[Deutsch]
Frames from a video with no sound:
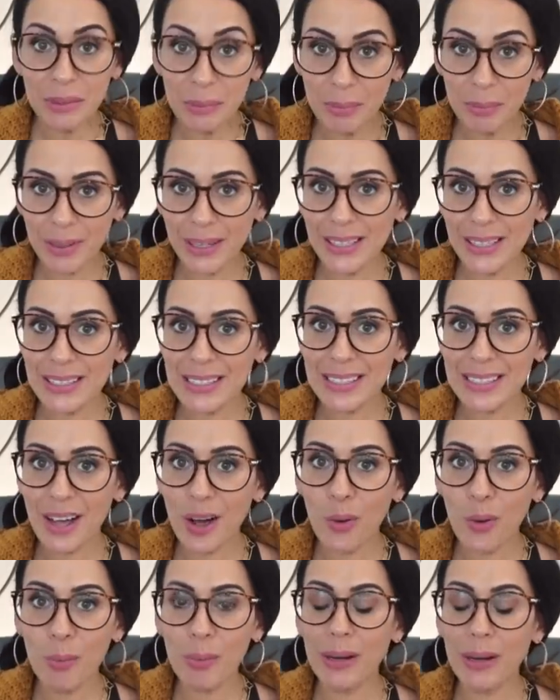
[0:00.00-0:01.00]
Wimpern
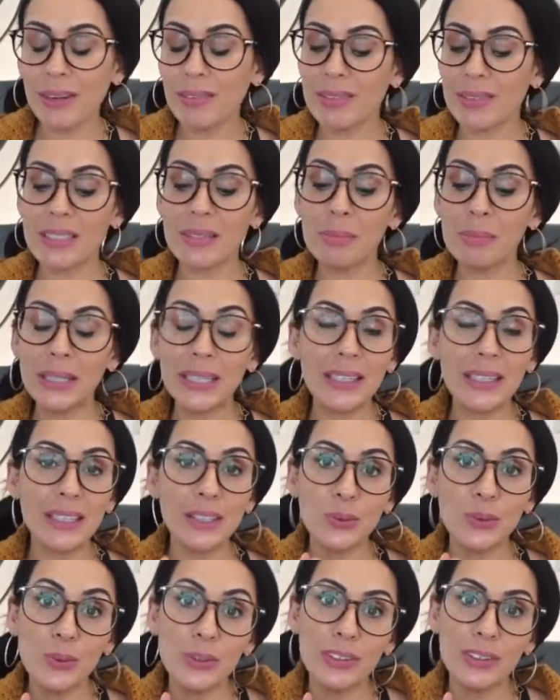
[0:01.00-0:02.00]
zaubern. Was mir
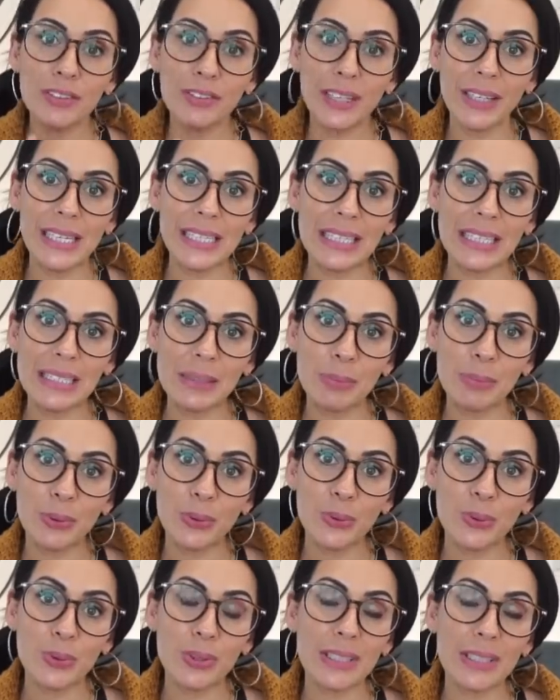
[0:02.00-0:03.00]
halt gut gefällt an dem
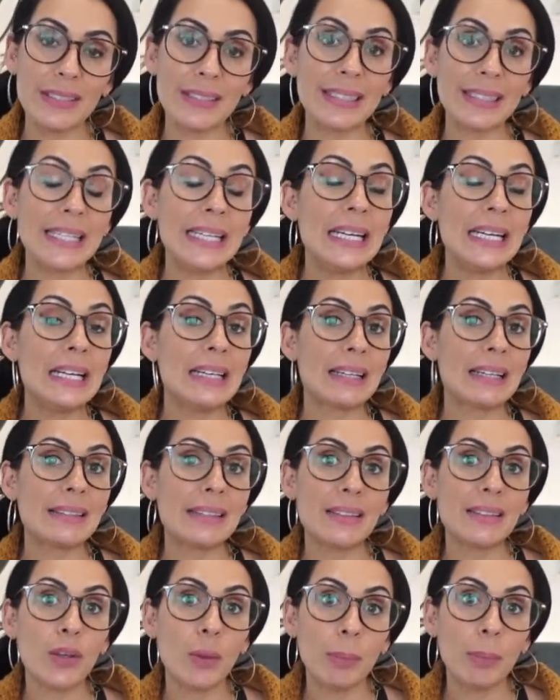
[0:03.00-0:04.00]
Produkt ist, dass
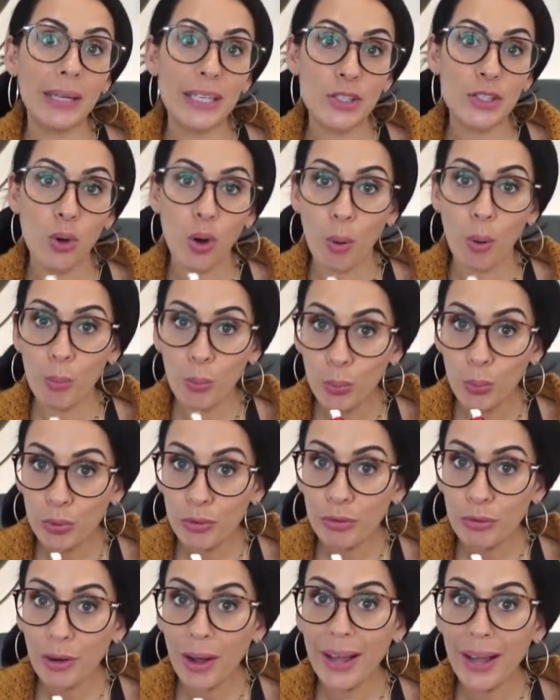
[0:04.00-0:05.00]
es komplett
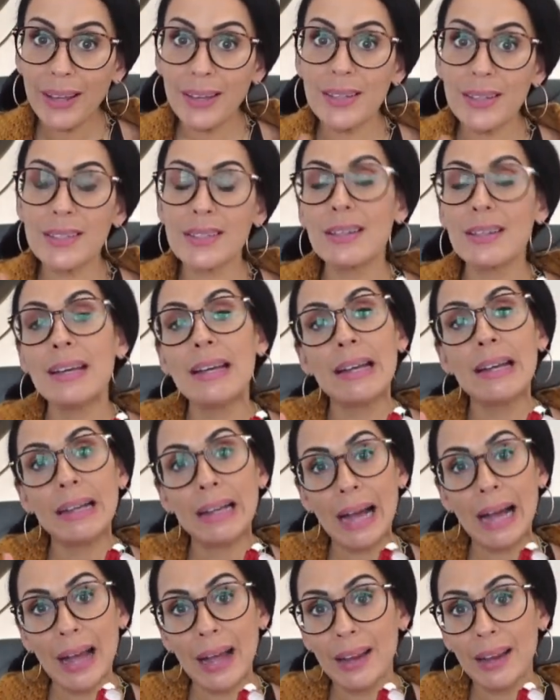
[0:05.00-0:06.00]
hormonfrei ist,
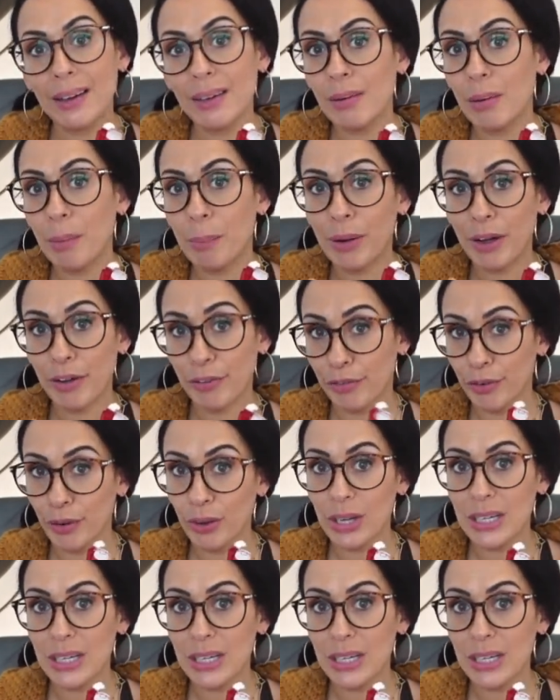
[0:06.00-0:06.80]
kein Parfum